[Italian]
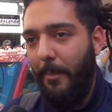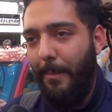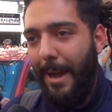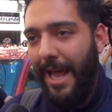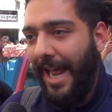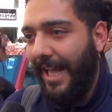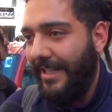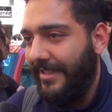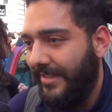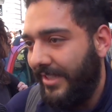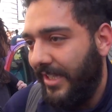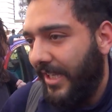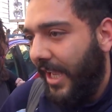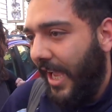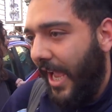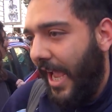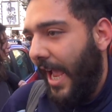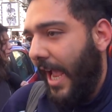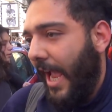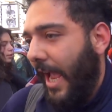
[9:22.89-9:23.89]

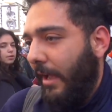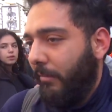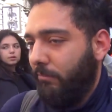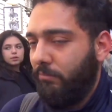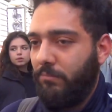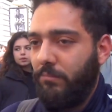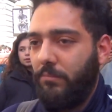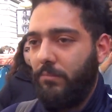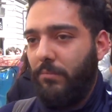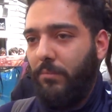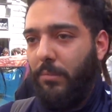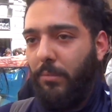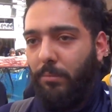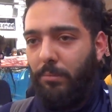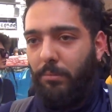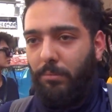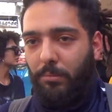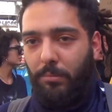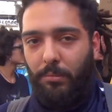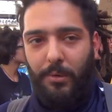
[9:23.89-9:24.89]
malattie mh,
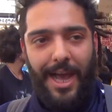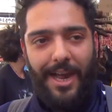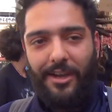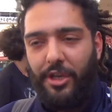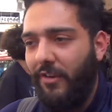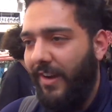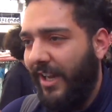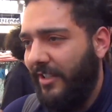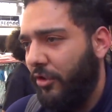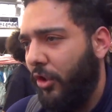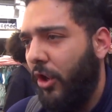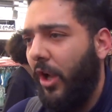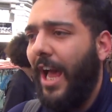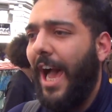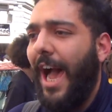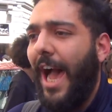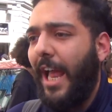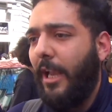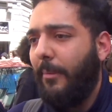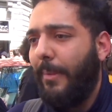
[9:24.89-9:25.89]
mm,
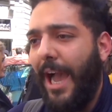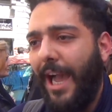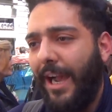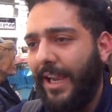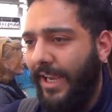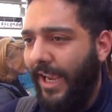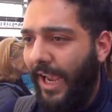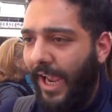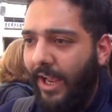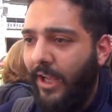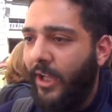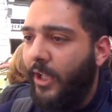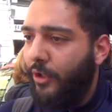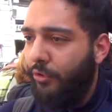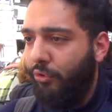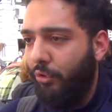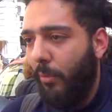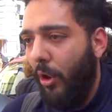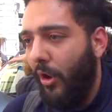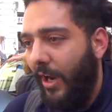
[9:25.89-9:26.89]
cardiovascolari ma anche
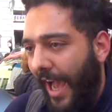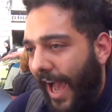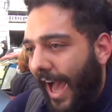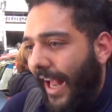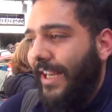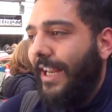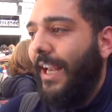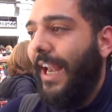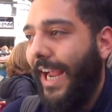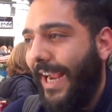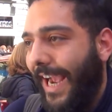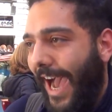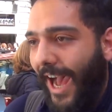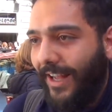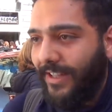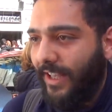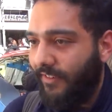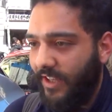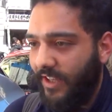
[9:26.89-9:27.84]
tumorali legate